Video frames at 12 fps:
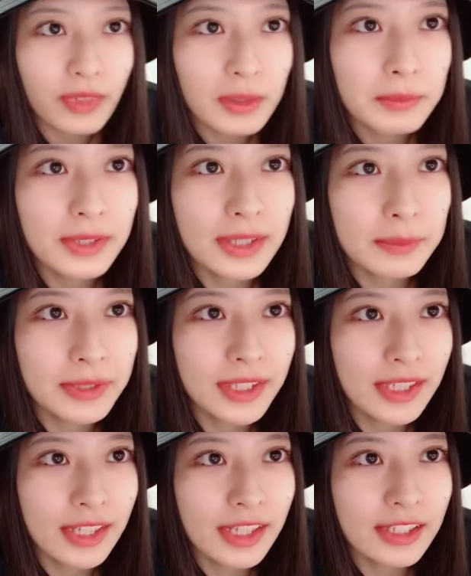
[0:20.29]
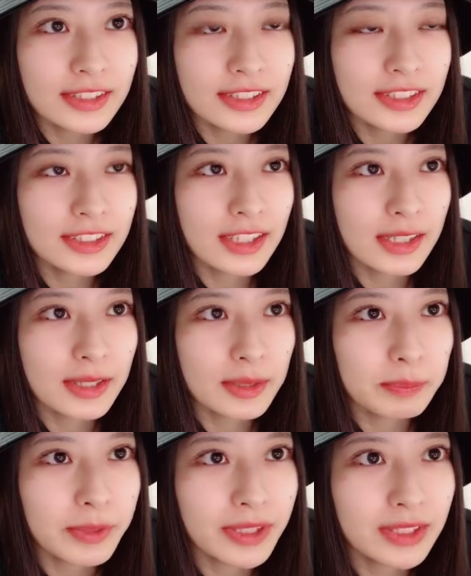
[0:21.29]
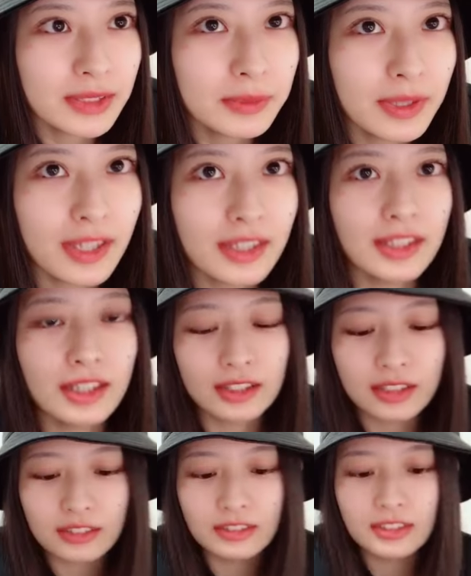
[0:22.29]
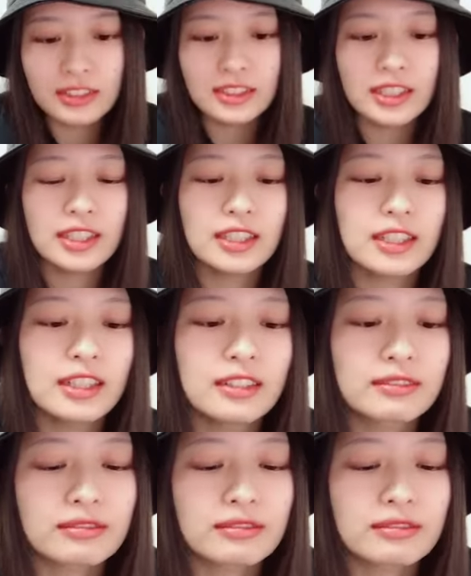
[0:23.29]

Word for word: みんな見てね。新年一発目、なんか運勢が